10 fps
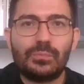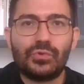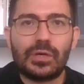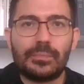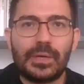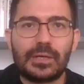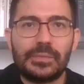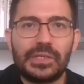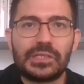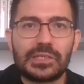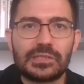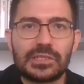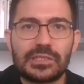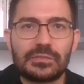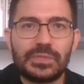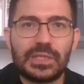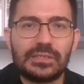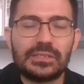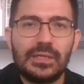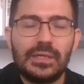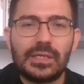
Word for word: Buna bakmaya çalıştık biraz.